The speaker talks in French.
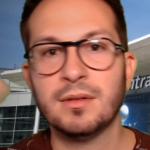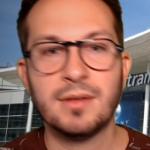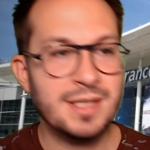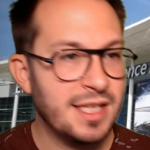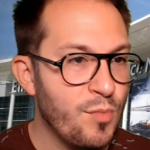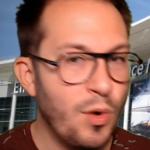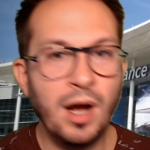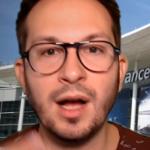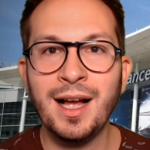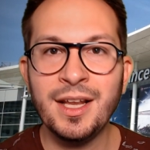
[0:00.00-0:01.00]
six
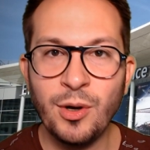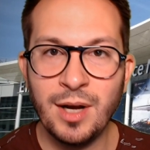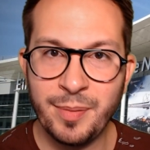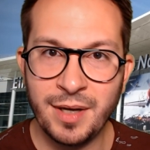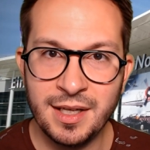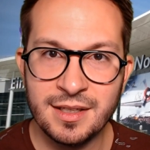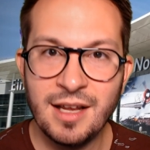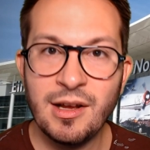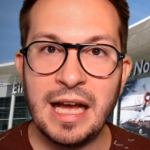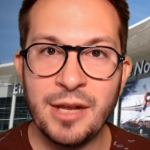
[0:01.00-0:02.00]
mois, un an après
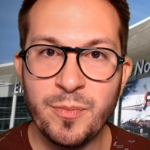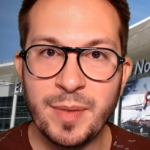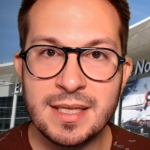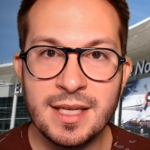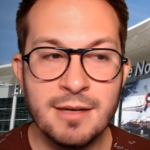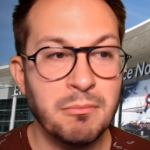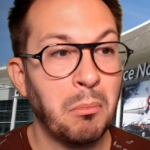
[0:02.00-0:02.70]
à du PC,